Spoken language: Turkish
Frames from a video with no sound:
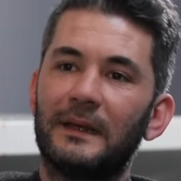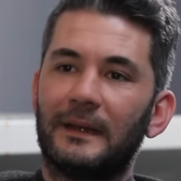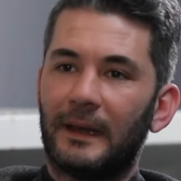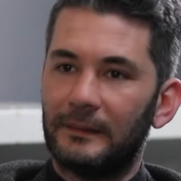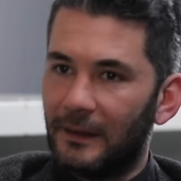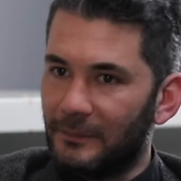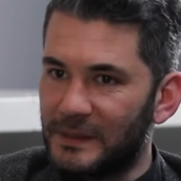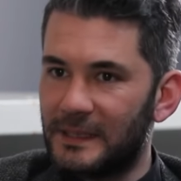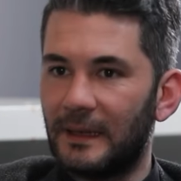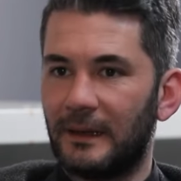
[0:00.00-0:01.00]
gereken,
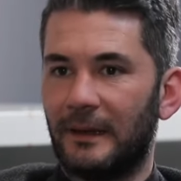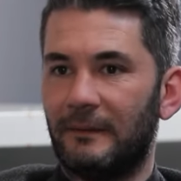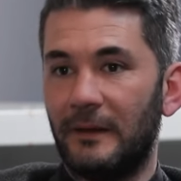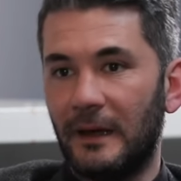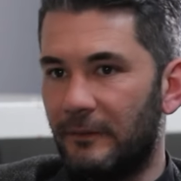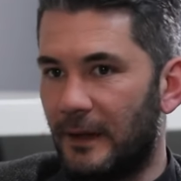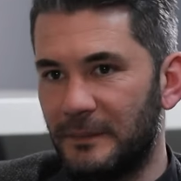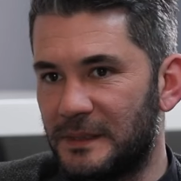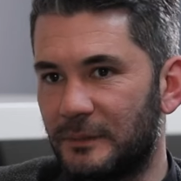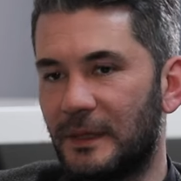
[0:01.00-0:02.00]
alması gereken veya
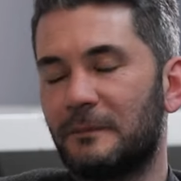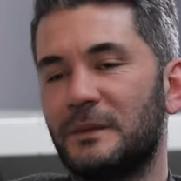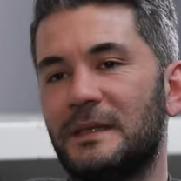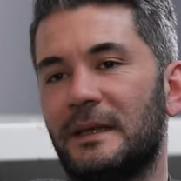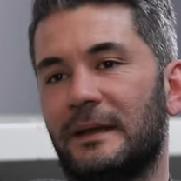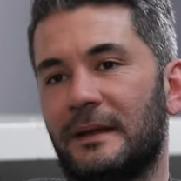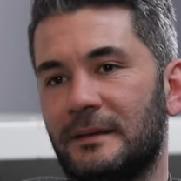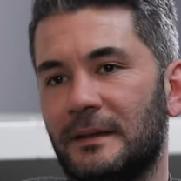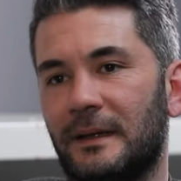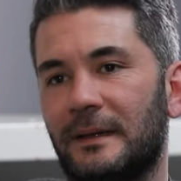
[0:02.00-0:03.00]
vermesi bırakması
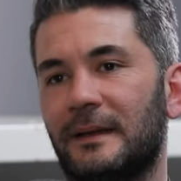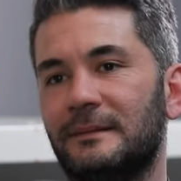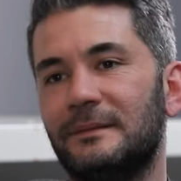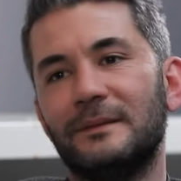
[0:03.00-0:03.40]
gereken, gereken